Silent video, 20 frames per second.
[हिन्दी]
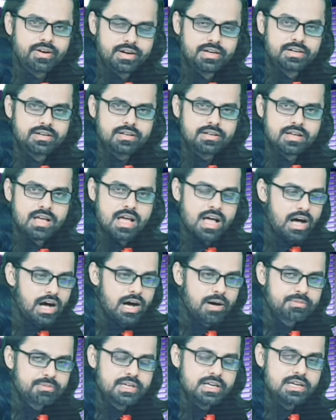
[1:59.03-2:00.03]
राइट right?
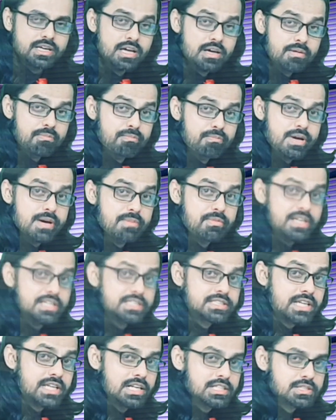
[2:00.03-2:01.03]
आपकी मेमोरी
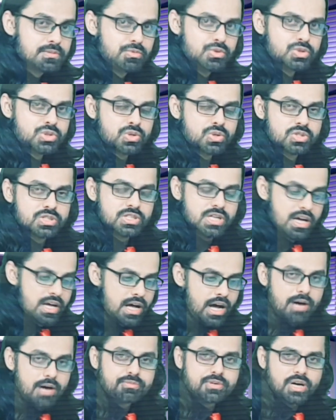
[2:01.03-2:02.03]
स्किल्स बूस्ट होती है
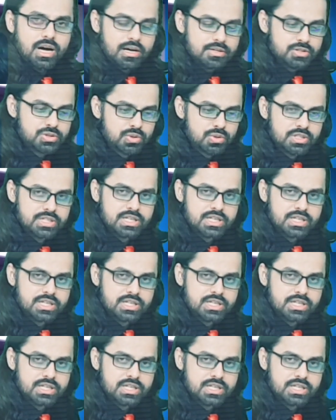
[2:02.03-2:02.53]
आपका जो